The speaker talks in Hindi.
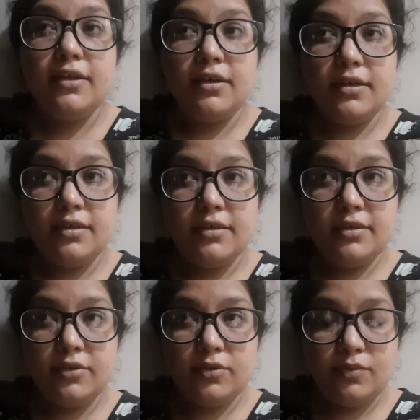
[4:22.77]

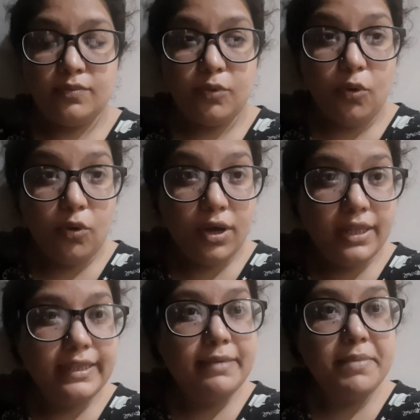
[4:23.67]
वो
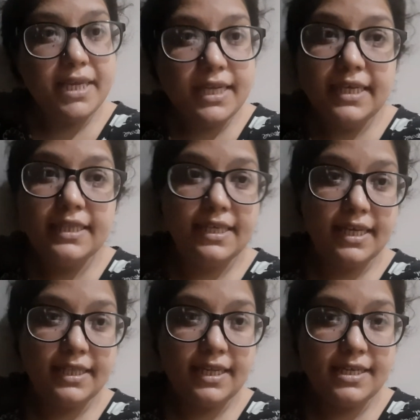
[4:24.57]
गलती मेरी ही थी
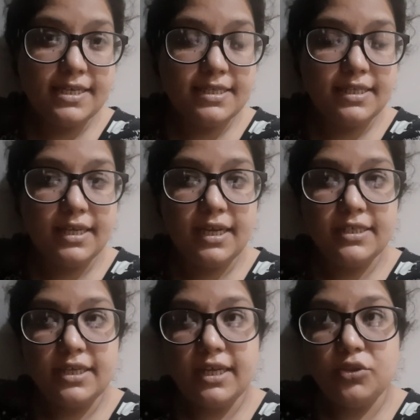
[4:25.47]
एक तरीके से देखा
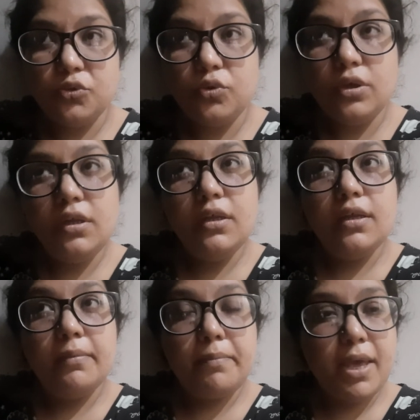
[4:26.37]
जाए तो
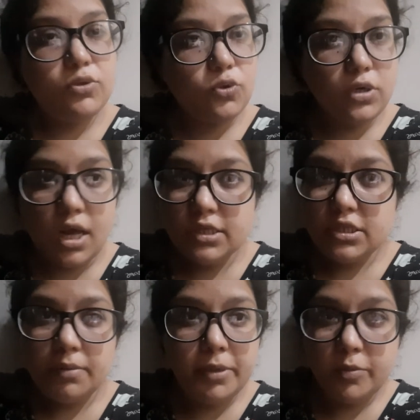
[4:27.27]
मैं उसको
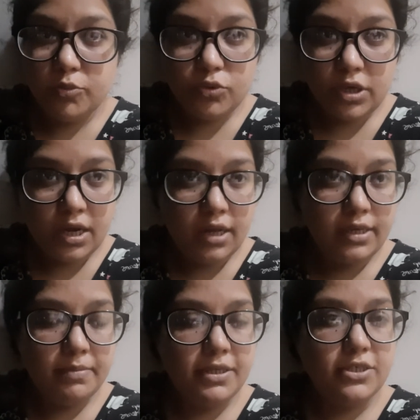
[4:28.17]
नाश्ता भरपूर करा
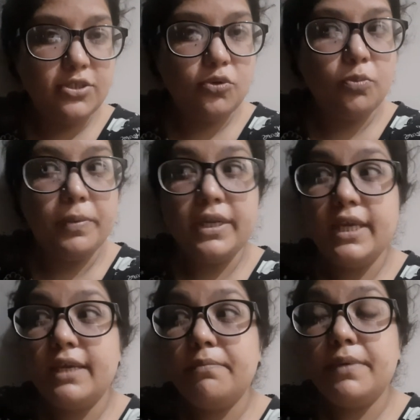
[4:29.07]
के भेजती हूँ पर
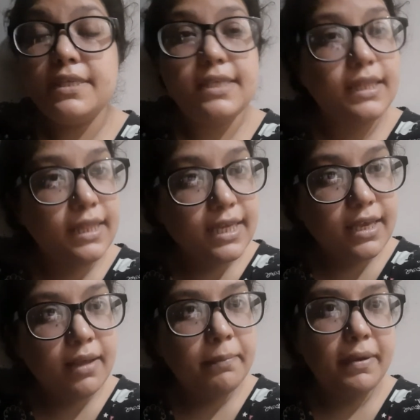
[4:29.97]
ये बजिद थी
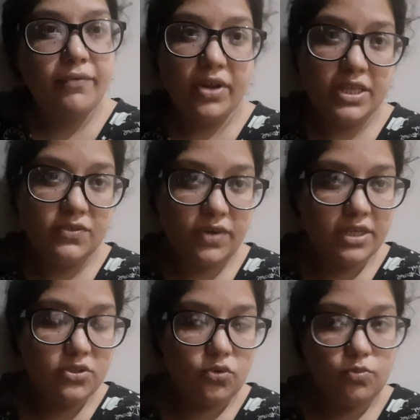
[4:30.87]
कि अम्मा फ़्रेंच
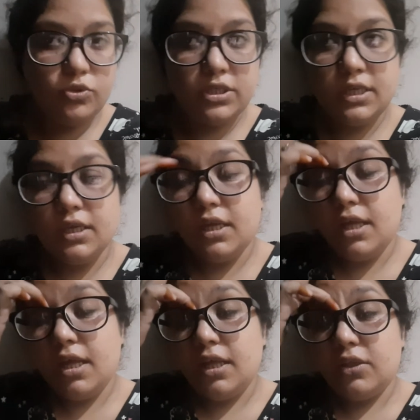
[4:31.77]
फ्राइज़ दो मुझे
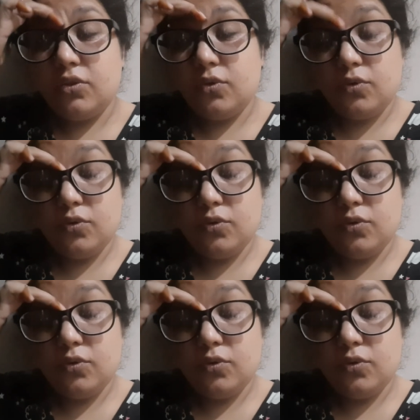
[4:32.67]
तो